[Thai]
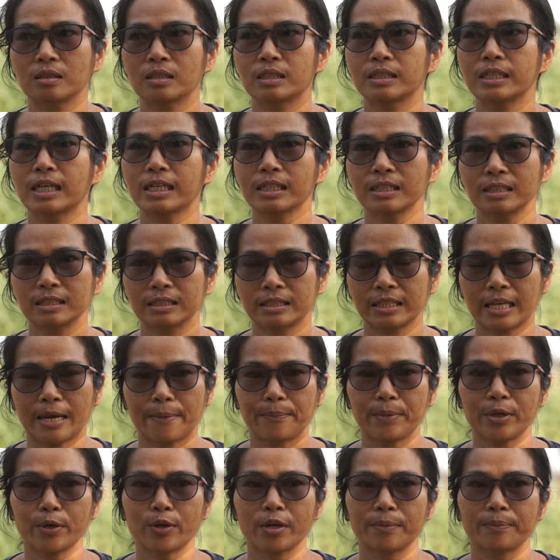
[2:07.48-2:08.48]
อเรื่องเงินเนี่ย
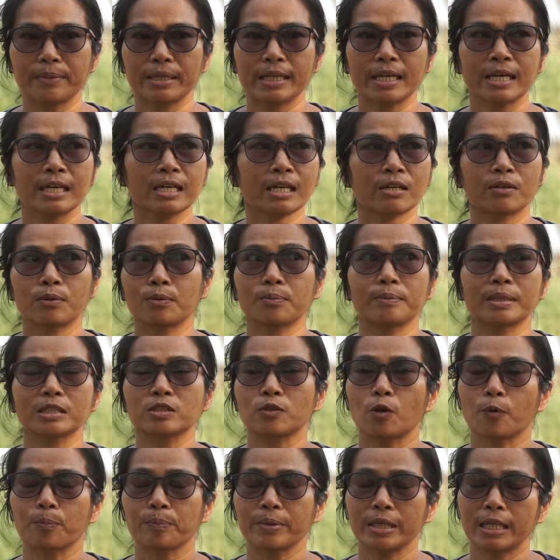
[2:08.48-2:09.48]
แม่ออนไม่ได้ให้เขามา
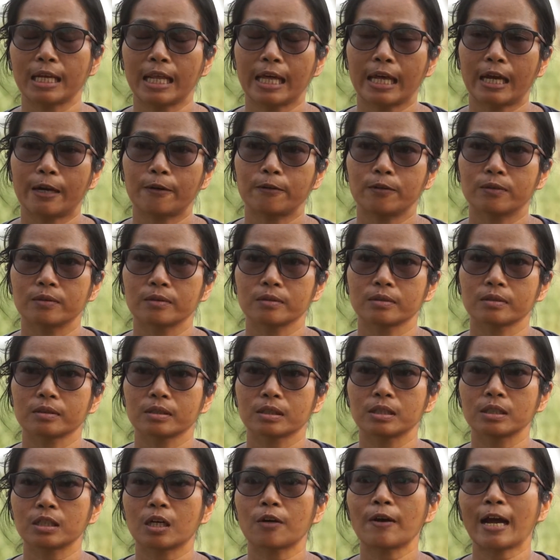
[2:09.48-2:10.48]
2ปีแล้ว
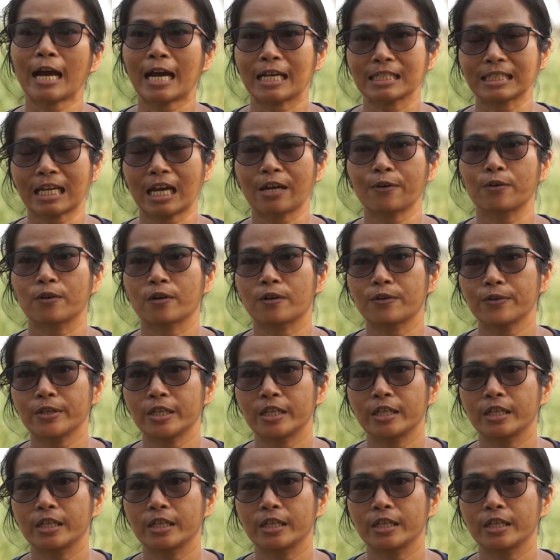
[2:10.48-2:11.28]
คือเขาหาใช้ของเขาเอ